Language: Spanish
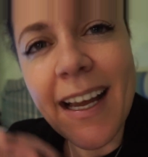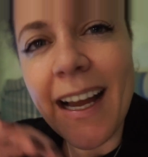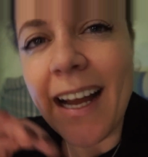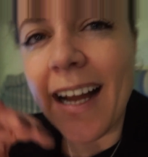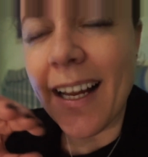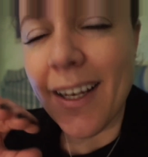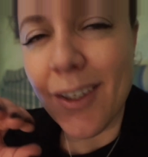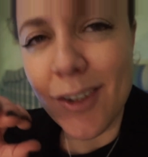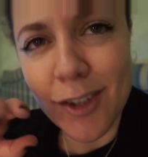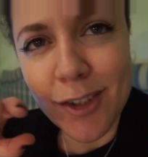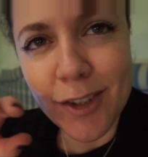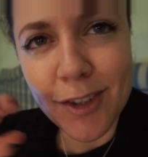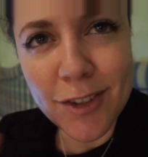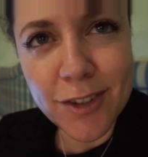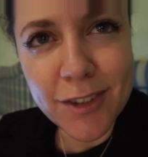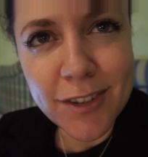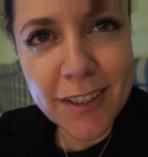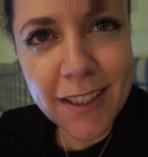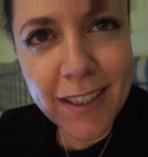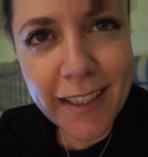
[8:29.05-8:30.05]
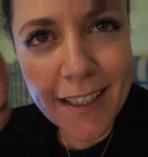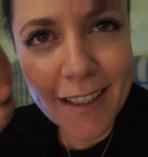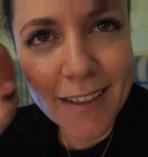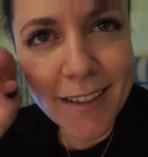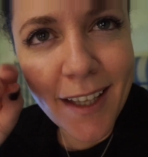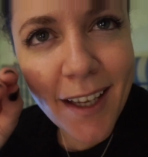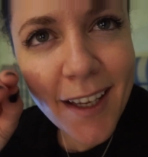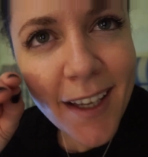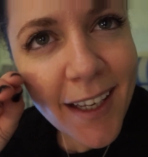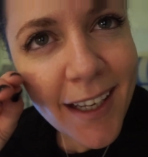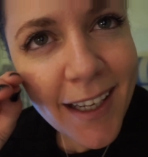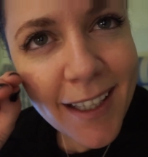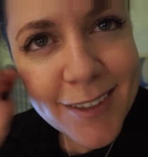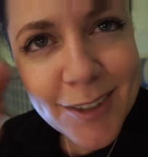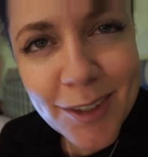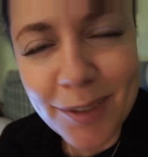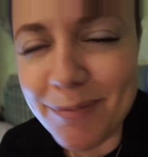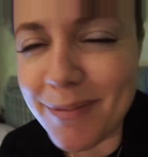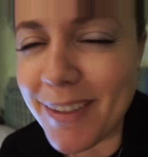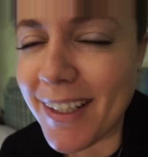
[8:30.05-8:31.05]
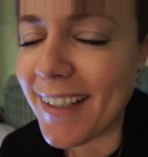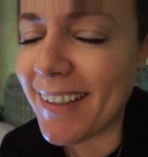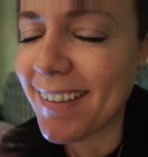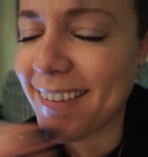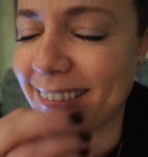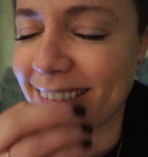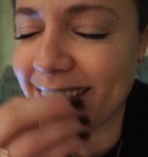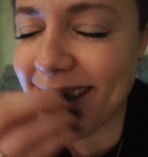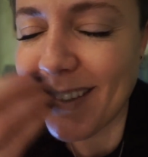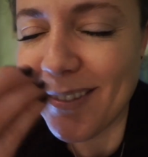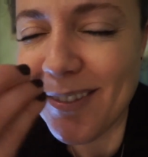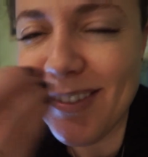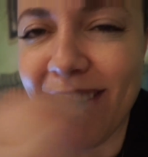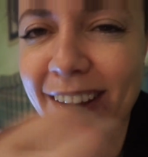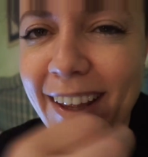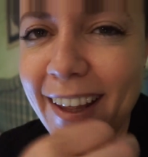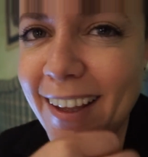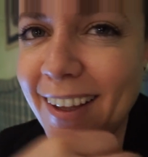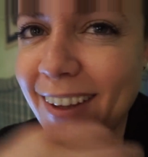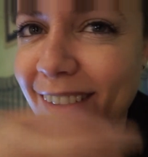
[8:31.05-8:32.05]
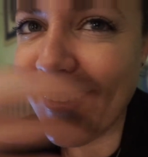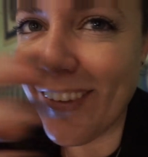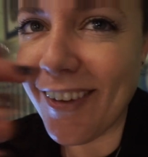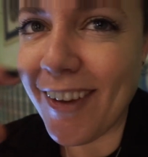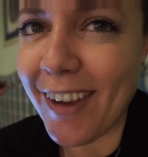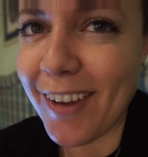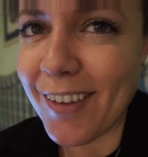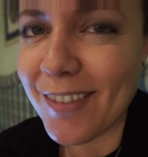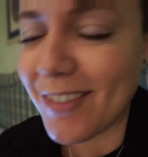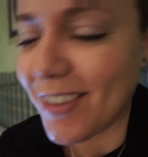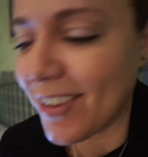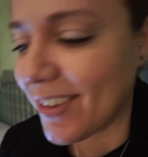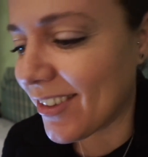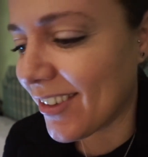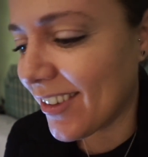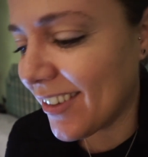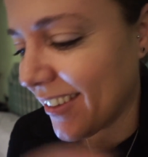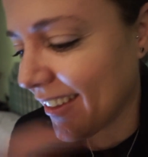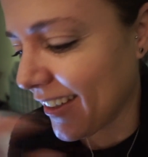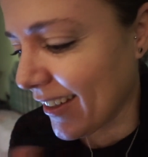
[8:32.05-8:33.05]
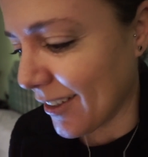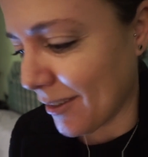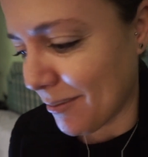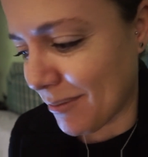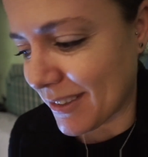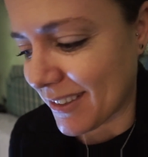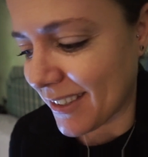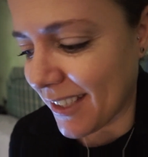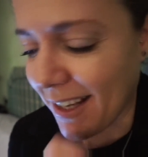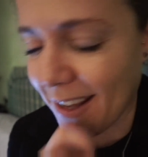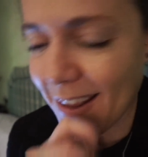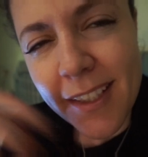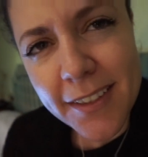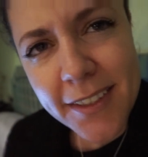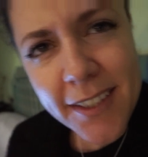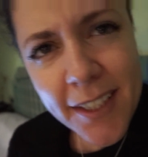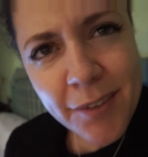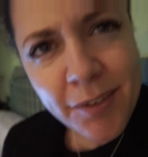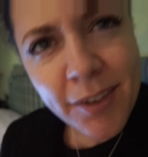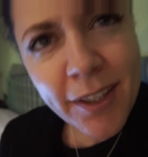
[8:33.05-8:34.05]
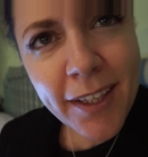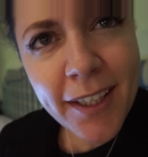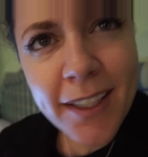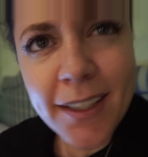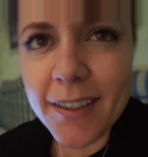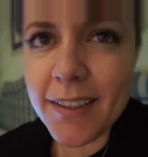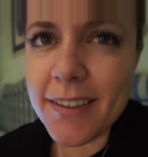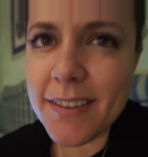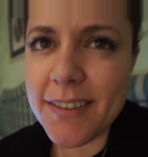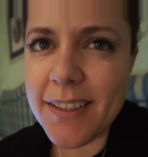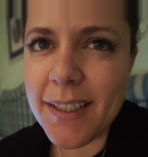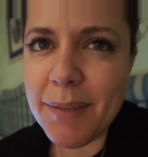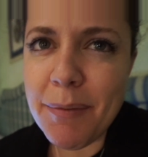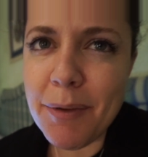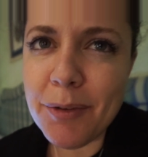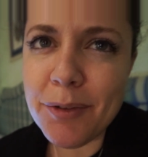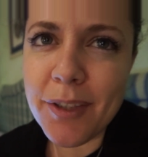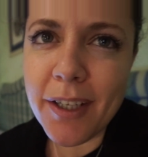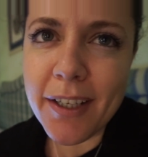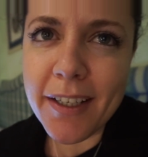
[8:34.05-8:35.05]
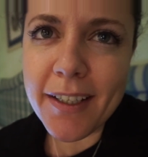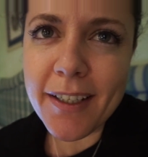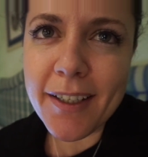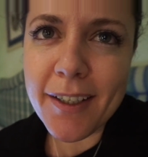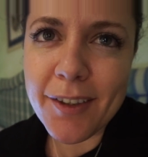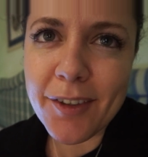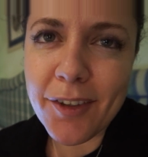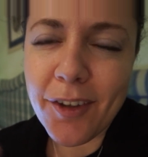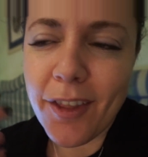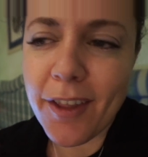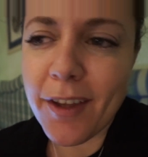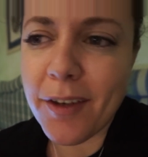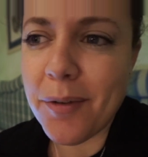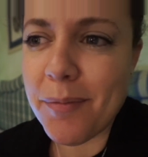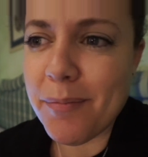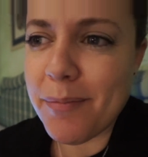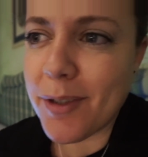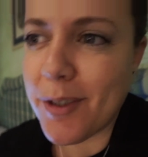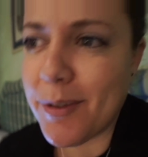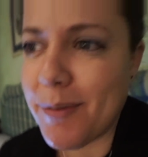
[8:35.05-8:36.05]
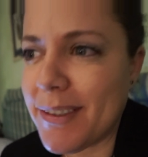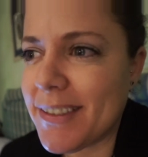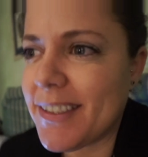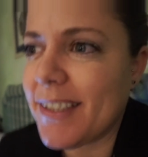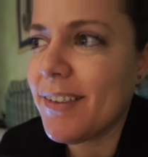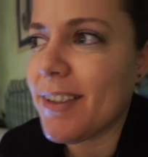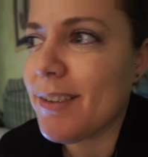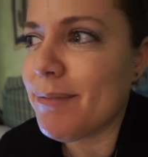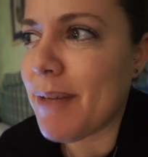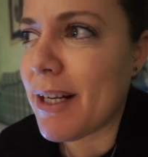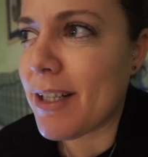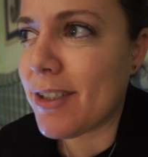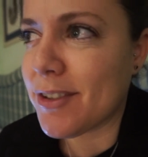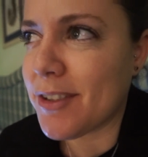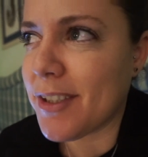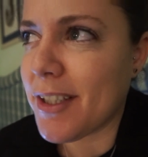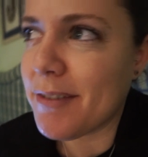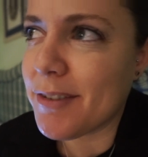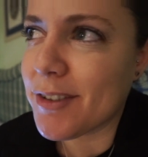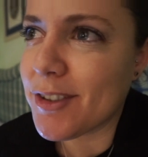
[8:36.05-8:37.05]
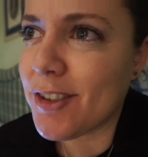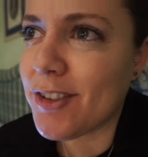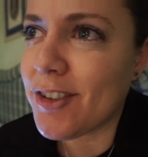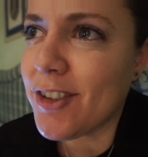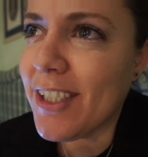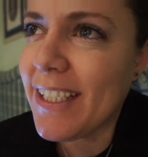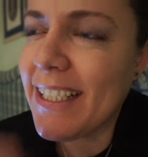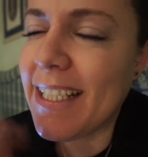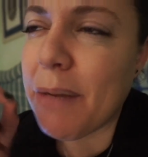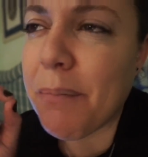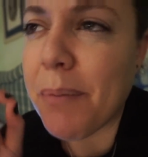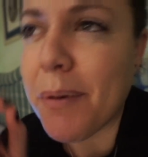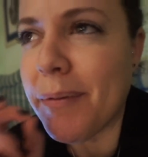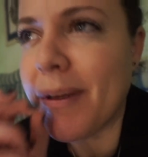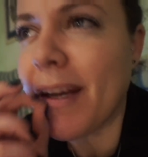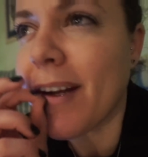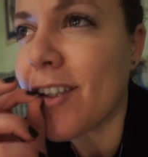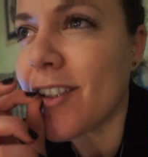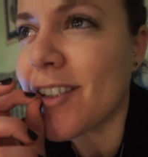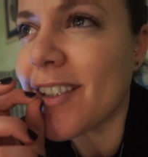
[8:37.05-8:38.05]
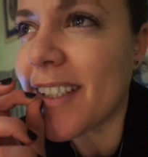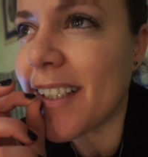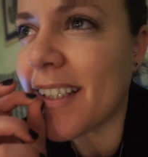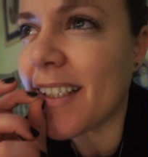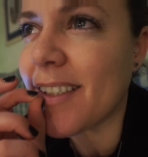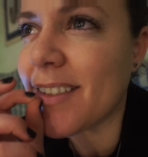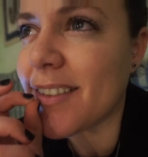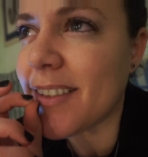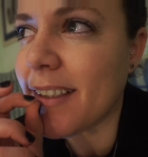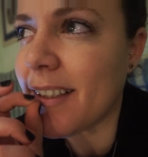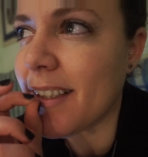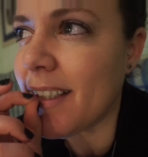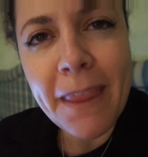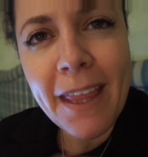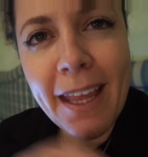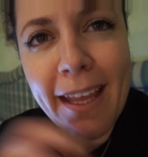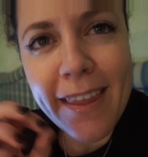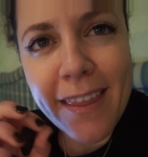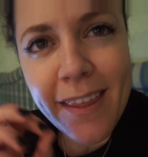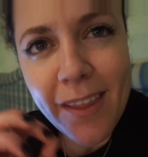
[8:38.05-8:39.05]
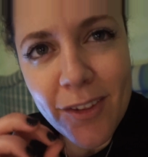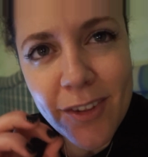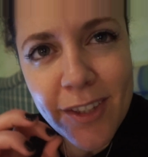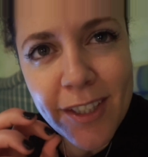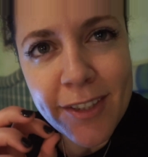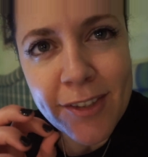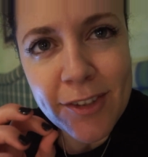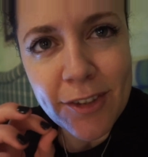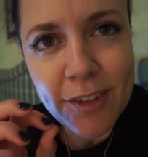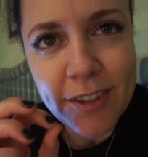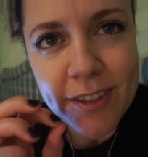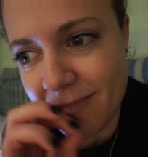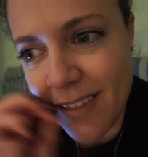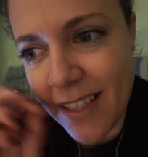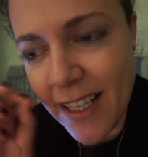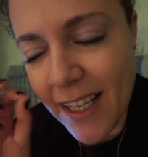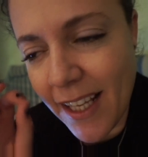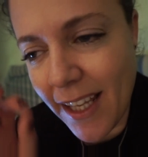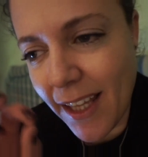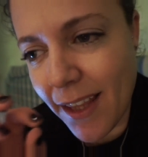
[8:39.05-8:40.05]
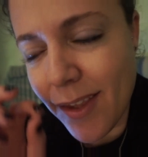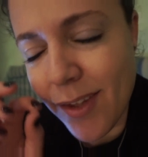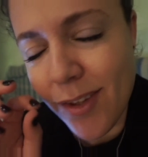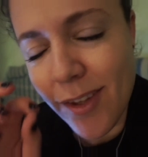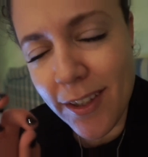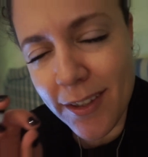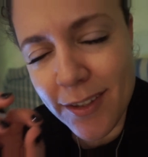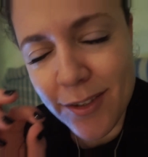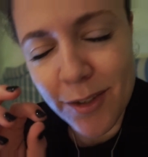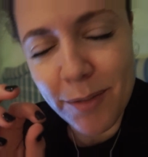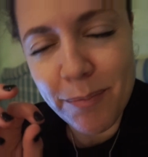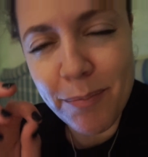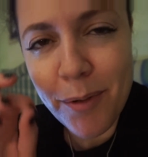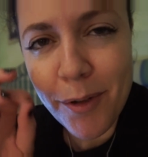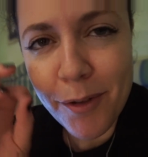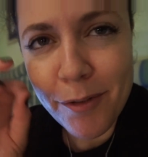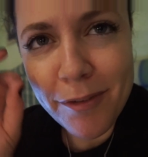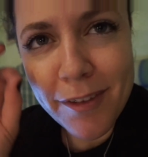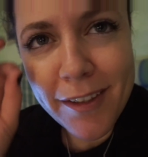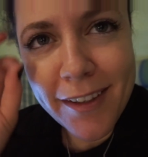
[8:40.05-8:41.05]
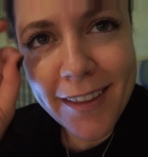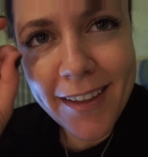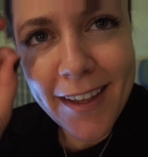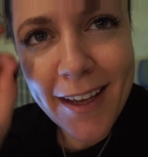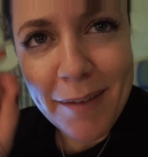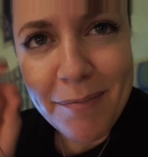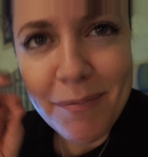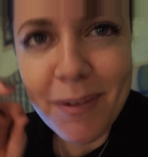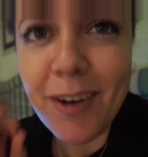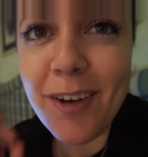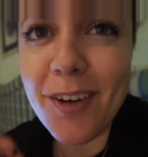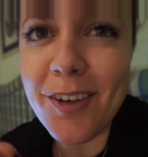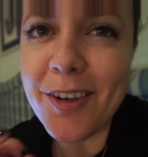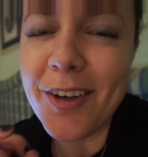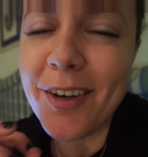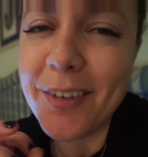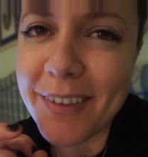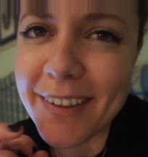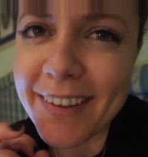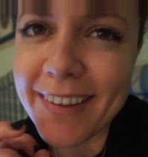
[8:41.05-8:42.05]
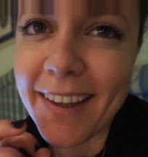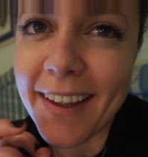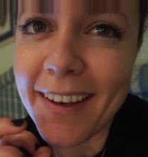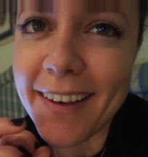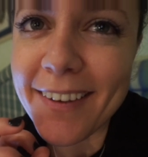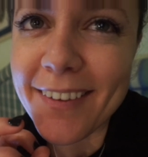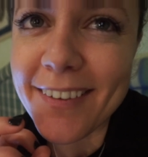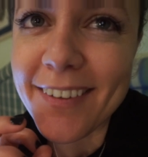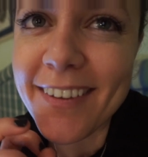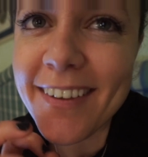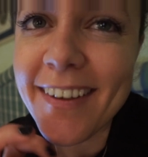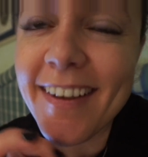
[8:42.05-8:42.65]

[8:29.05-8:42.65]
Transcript: A los que estáis en la sombra, también os quiero un montón y no pasa nada. Sí que es verdad que sí me gustaría conoceros un poco más, saber más cosas de vosotros. Y la primera cosa que quiero saber es de dónde sois, de qué ciudad sois. Por fin, dejadme en los comentarios